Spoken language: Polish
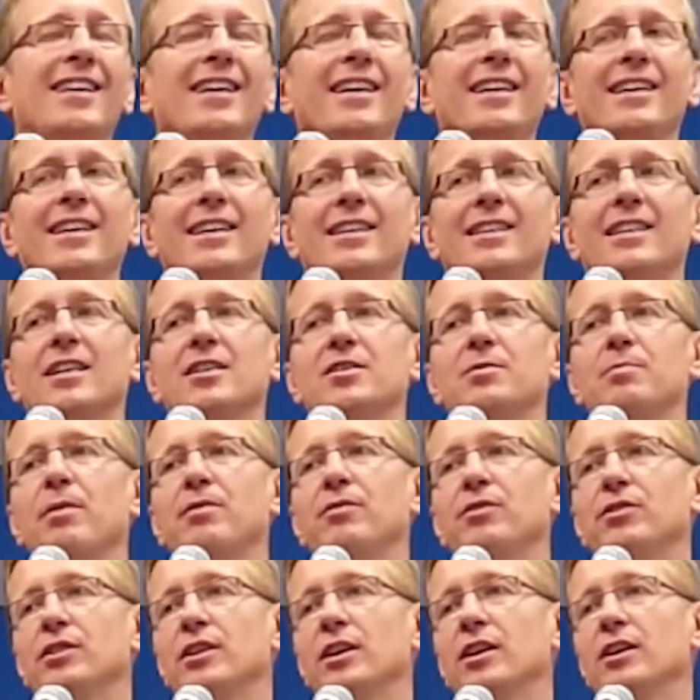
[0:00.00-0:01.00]

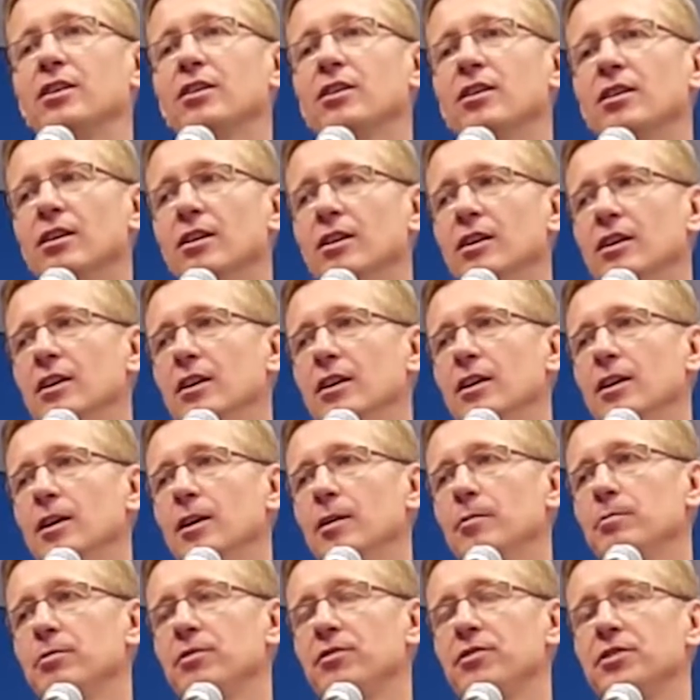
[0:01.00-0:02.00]
strategia dla
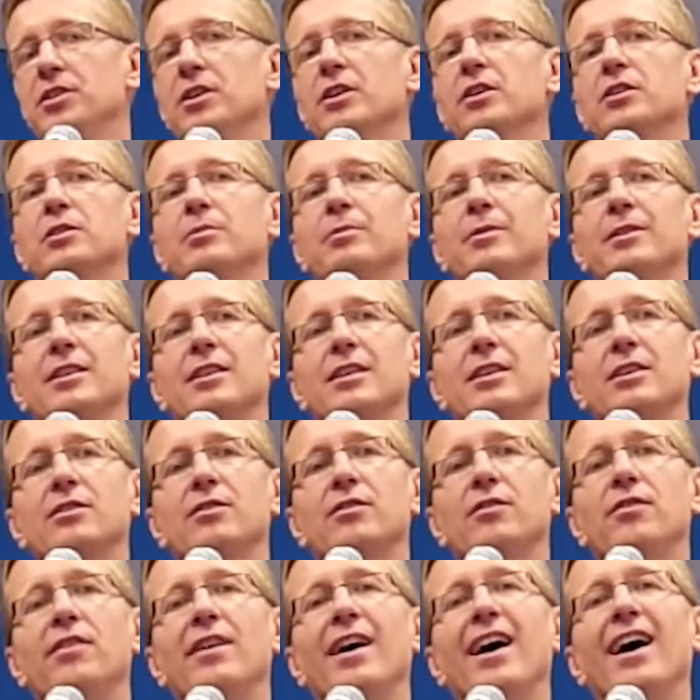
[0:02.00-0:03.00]
zbawionego powiedziałeś,
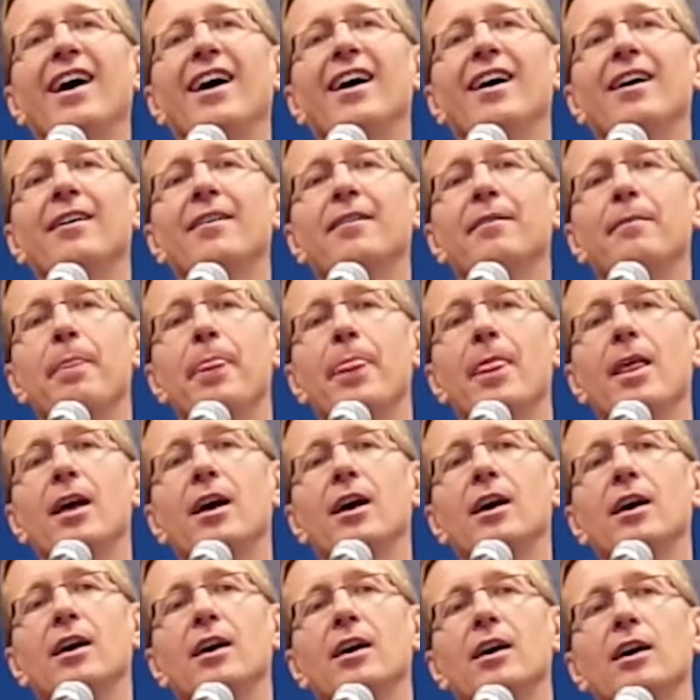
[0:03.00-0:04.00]
że ma takie
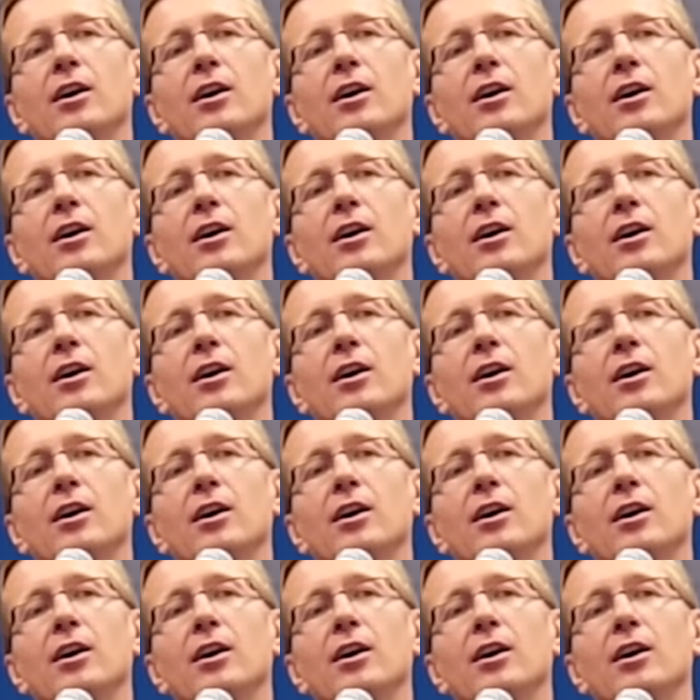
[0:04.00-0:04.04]
dwa